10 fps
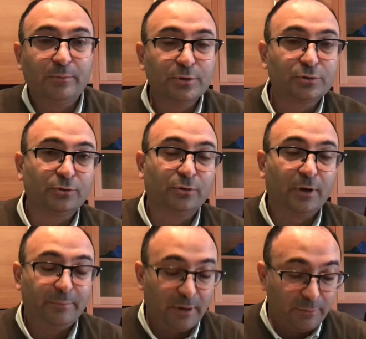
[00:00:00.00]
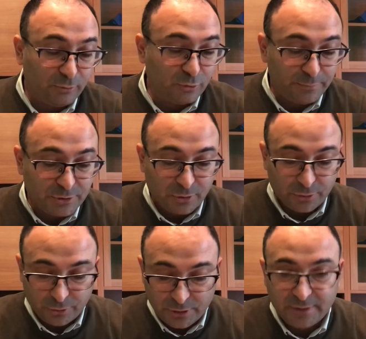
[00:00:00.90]
bisogno, abbiamo avuto
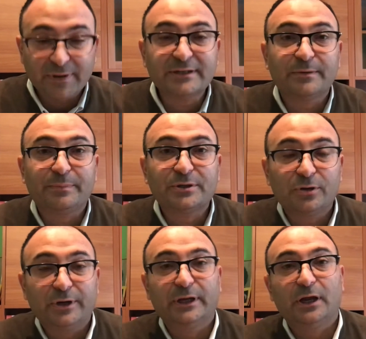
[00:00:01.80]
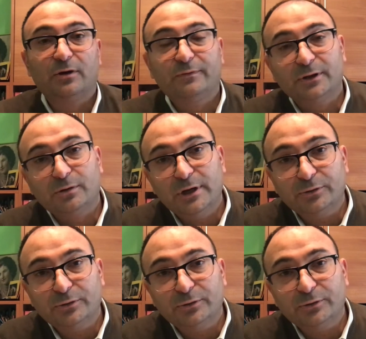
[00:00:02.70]
bisogno di diverse persone che hanno fatto gli